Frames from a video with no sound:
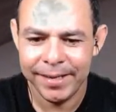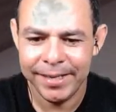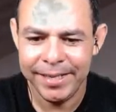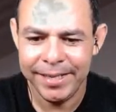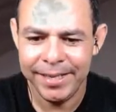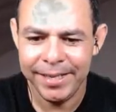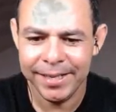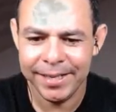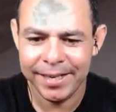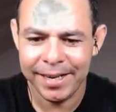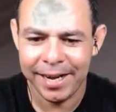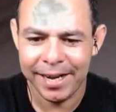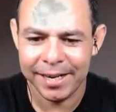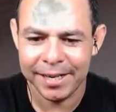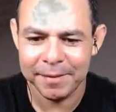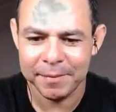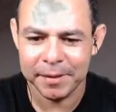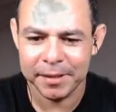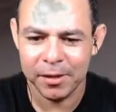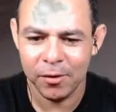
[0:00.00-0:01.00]
Ih,
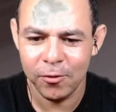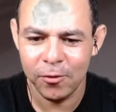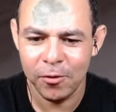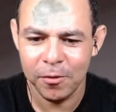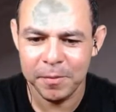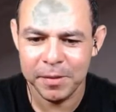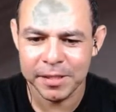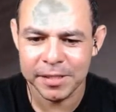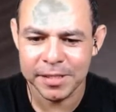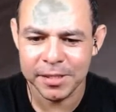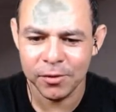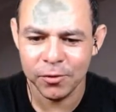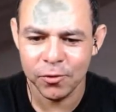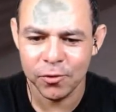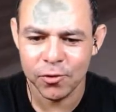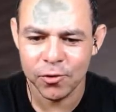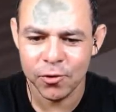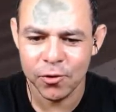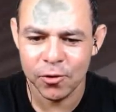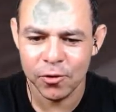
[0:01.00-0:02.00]
caramba, aqui é o comecinho
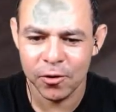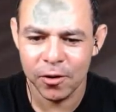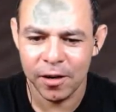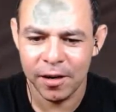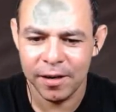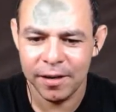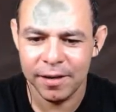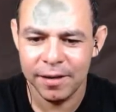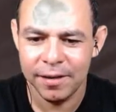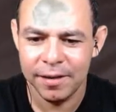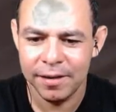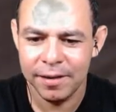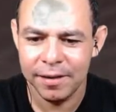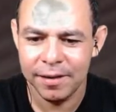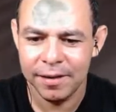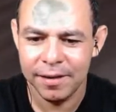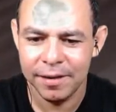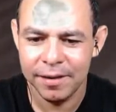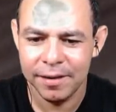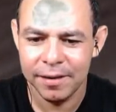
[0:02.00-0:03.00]
do jogo, ó.
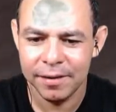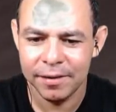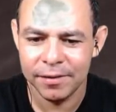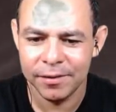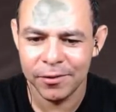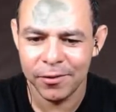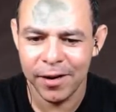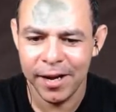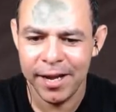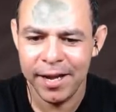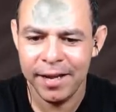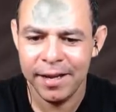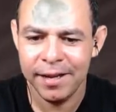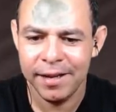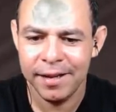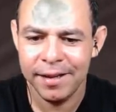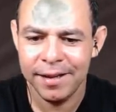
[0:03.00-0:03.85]
Não é?